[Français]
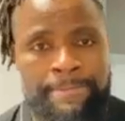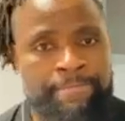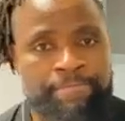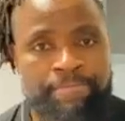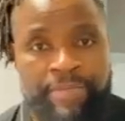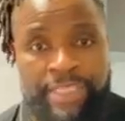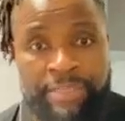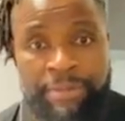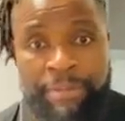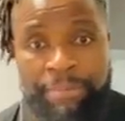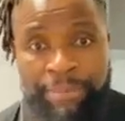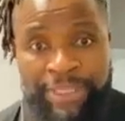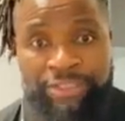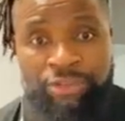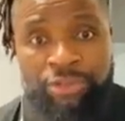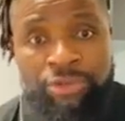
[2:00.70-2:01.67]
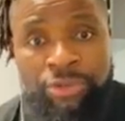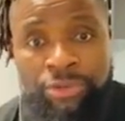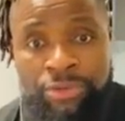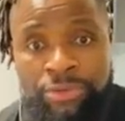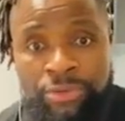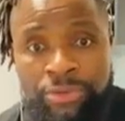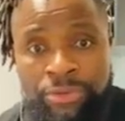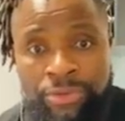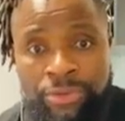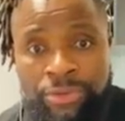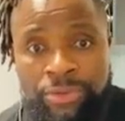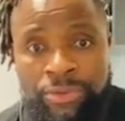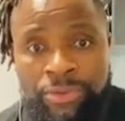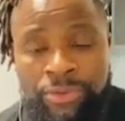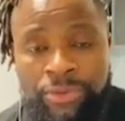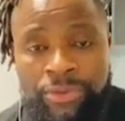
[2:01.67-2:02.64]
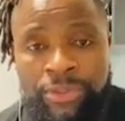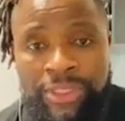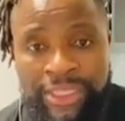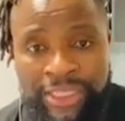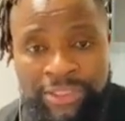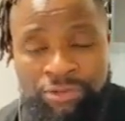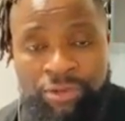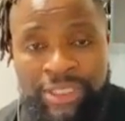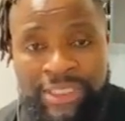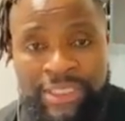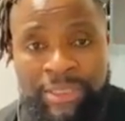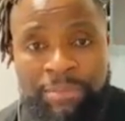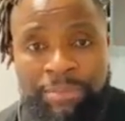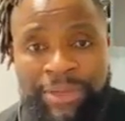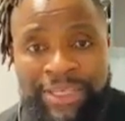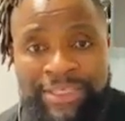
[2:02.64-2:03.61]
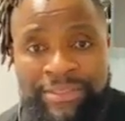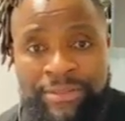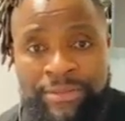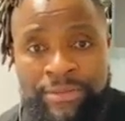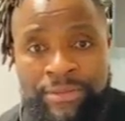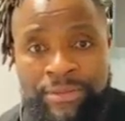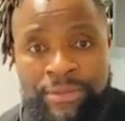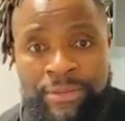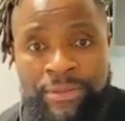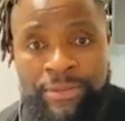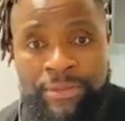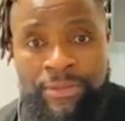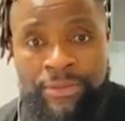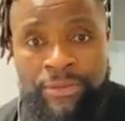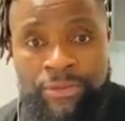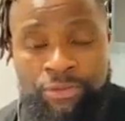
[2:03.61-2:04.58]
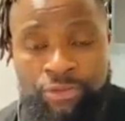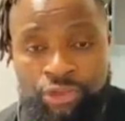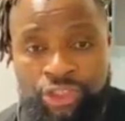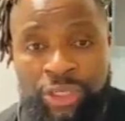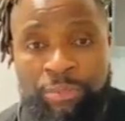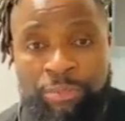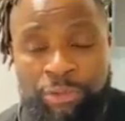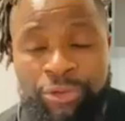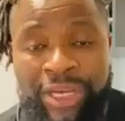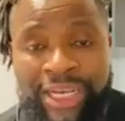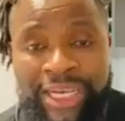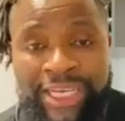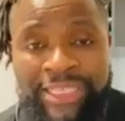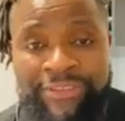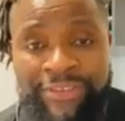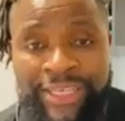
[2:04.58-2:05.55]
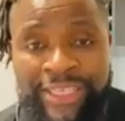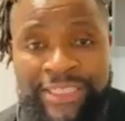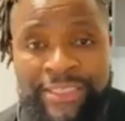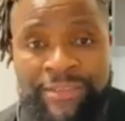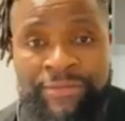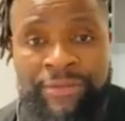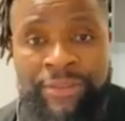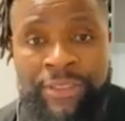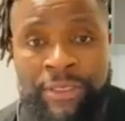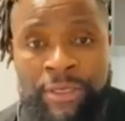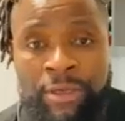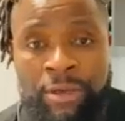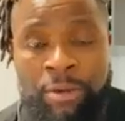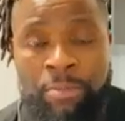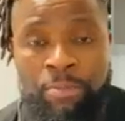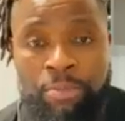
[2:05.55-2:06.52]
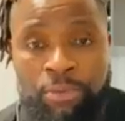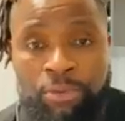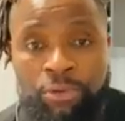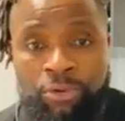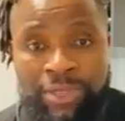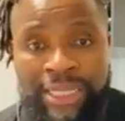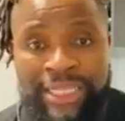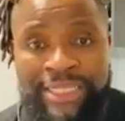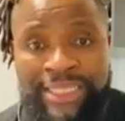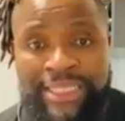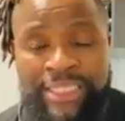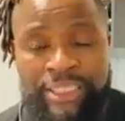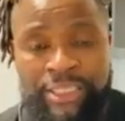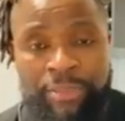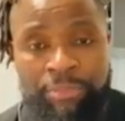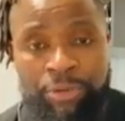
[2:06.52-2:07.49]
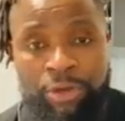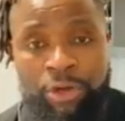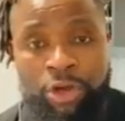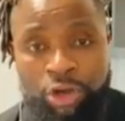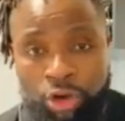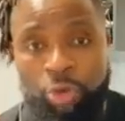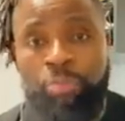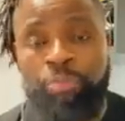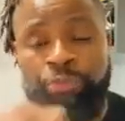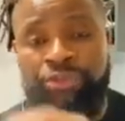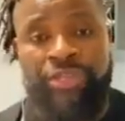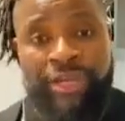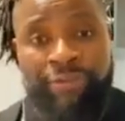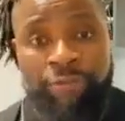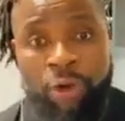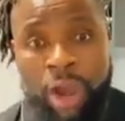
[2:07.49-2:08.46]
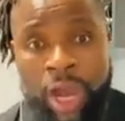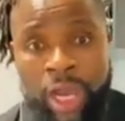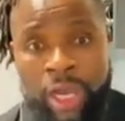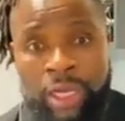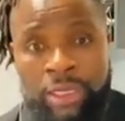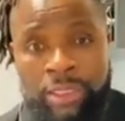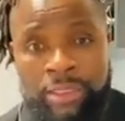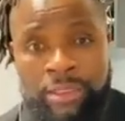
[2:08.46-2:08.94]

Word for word: c'est même pas sûr que la troisième place du championnat qualificatif pour la Ligue des Champions, qu'on puisse l'avoir.